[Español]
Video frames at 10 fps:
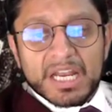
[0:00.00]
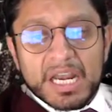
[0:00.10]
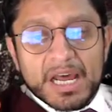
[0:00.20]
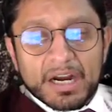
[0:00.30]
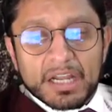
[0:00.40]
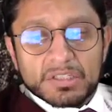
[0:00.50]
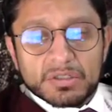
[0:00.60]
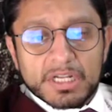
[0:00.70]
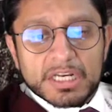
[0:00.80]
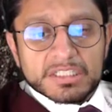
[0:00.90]
la
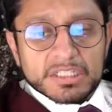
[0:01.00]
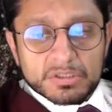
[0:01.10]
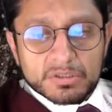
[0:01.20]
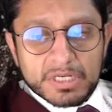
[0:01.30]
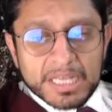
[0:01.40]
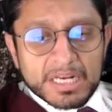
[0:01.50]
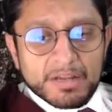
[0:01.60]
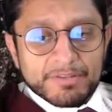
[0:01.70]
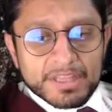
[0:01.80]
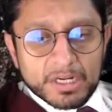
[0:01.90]
racionalización en
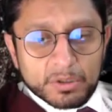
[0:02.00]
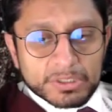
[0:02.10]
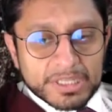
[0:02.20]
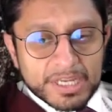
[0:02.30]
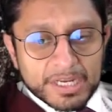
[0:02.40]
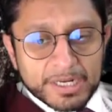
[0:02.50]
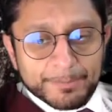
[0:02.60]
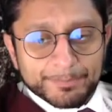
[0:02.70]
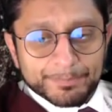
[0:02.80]
la vida cotidiana.